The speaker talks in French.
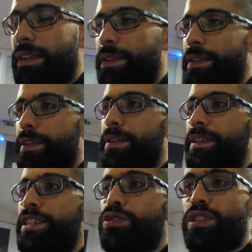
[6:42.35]

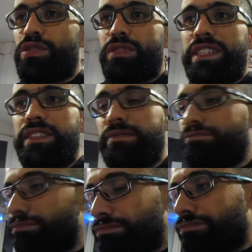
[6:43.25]
Euh, les gens qui ont
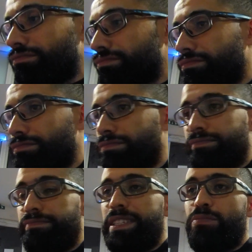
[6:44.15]

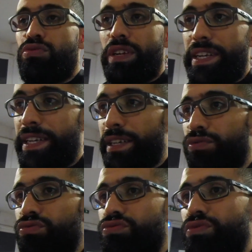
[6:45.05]
des bourrelets
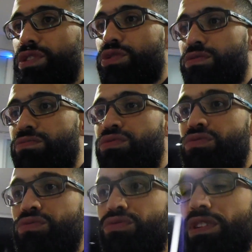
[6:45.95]
ou ils ont
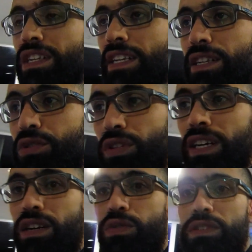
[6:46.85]
beaucoup de
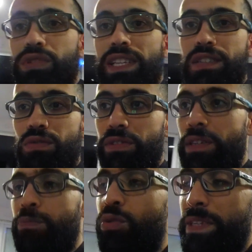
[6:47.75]
gras au niveau de la sangle de
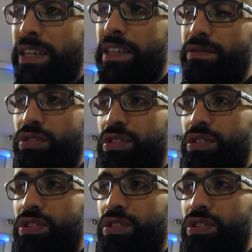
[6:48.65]
l'abdominal, ils vont